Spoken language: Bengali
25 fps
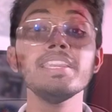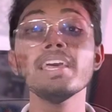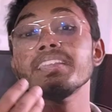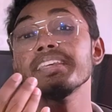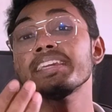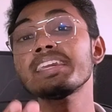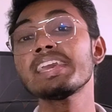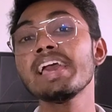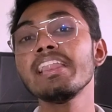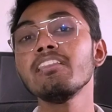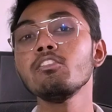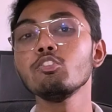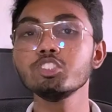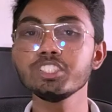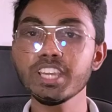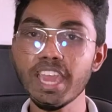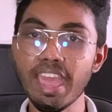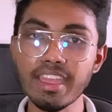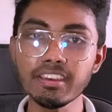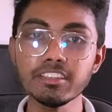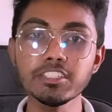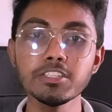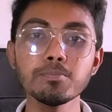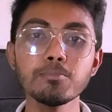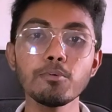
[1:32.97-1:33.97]
মিডিয়াটি খেলিও যে
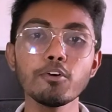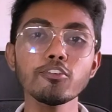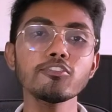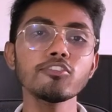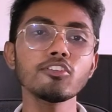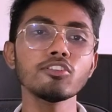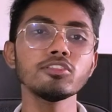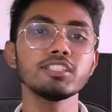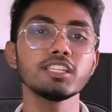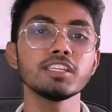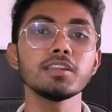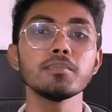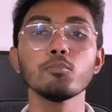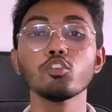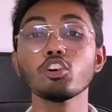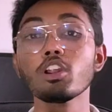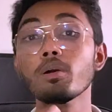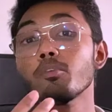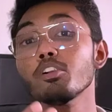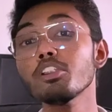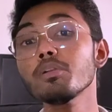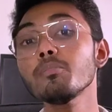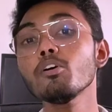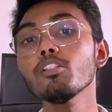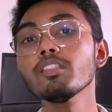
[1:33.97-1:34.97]
এইটটি প্রসেসর যেটি
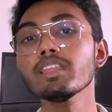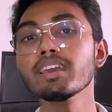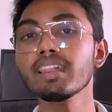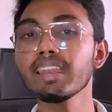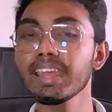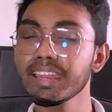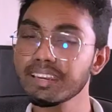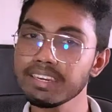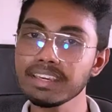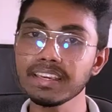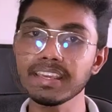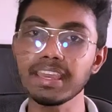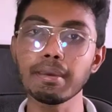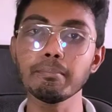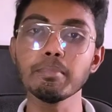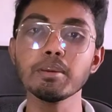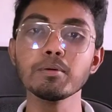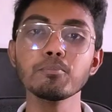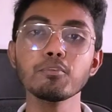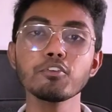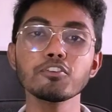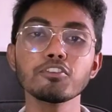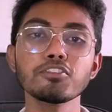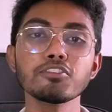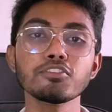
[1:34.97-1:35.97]
মোটামুটি বলতে গেলে একটি গেমিং
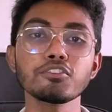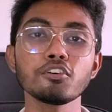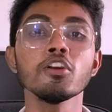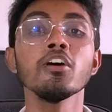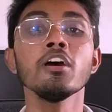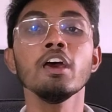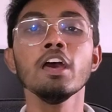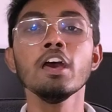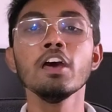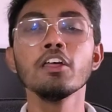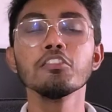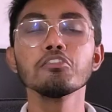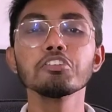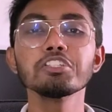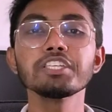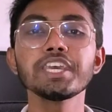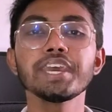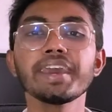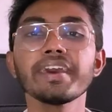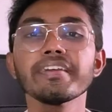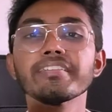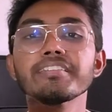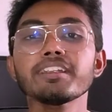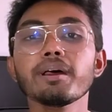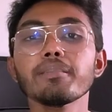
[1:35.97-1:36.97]
প্রসেসর তো
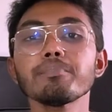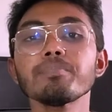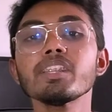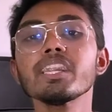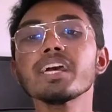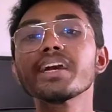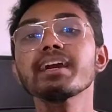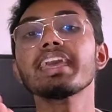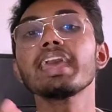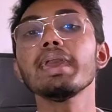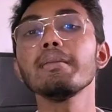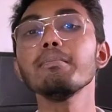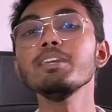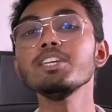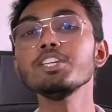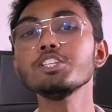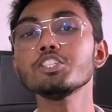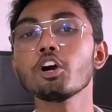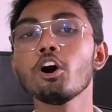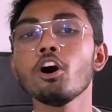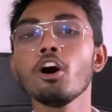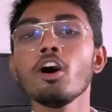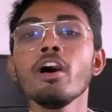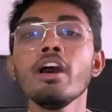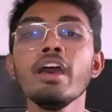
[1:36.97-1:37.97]
সেক্ষেত্রে আপনারা গেমিং
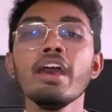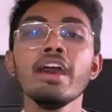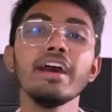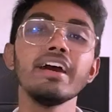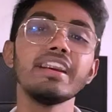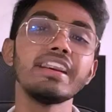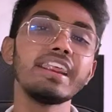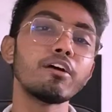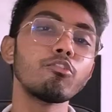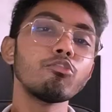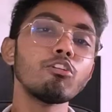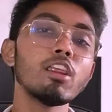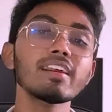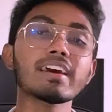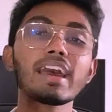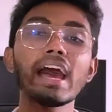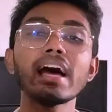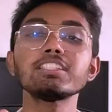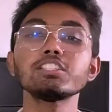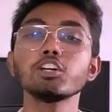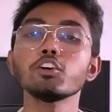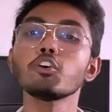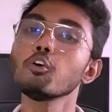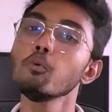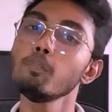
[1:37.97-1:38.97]
সহ রেগুলার
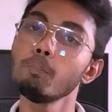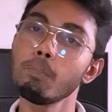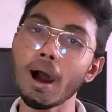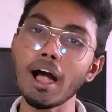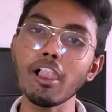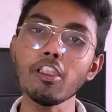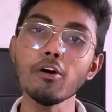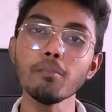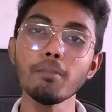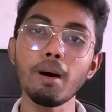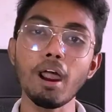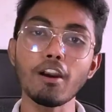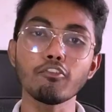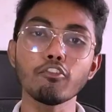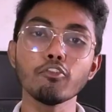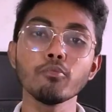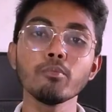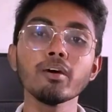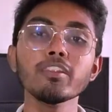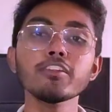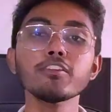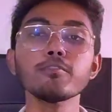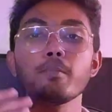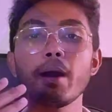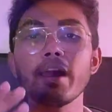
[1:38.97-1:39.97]
কাজে খুব ভালো
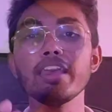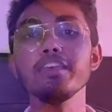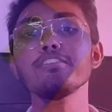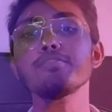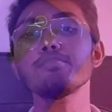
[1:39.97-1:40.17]
পারফরমেন্স বা